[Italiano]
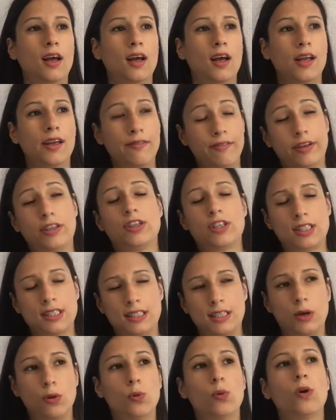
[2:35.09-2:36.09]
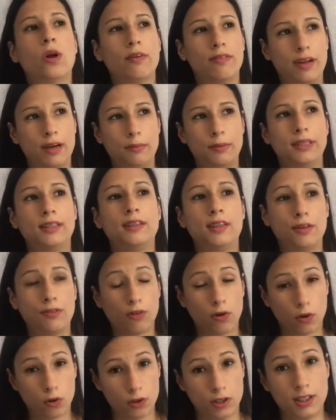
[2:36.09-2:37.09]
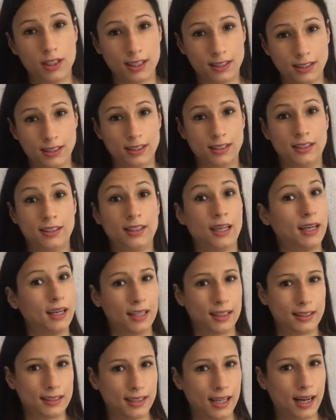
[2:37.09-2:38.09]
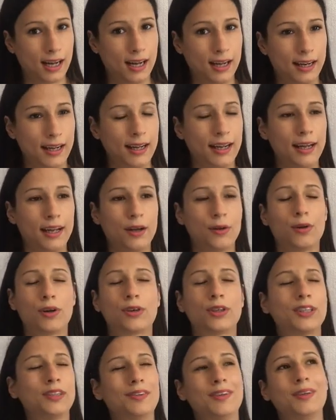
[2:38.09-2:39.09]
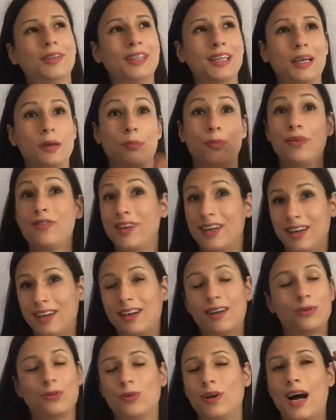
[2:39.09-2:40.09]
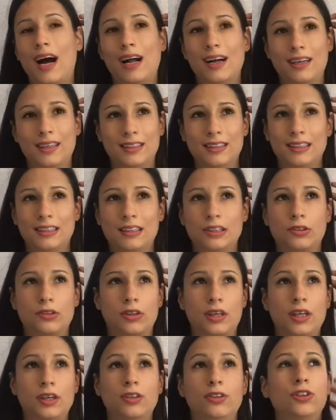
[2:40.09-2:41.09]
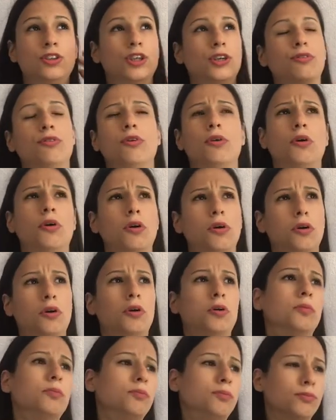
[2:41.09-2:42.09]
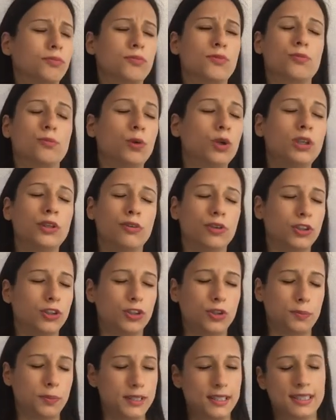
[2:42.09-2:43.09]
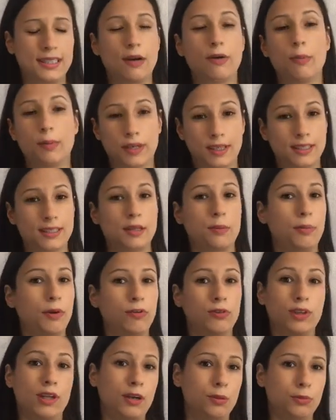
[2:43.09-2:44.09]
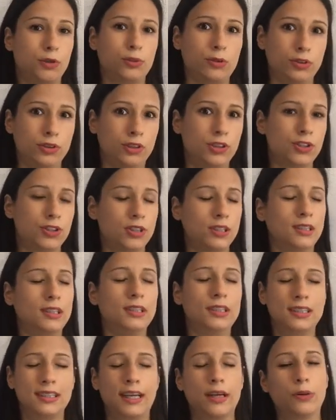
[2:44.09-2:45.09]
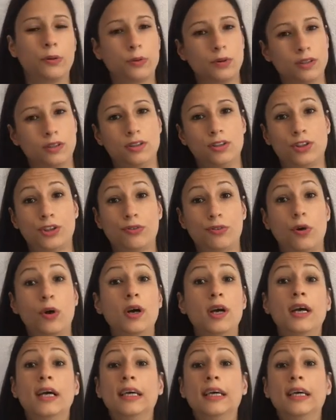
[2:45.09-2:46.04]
Invece se uno ha veramente voglia di, di, allattare, è una cosa veramente che poi viene naturale, nel senso che io dicevo, molte volte ci pensavo perché sapevo della mia condizione del seno, quindi dicevo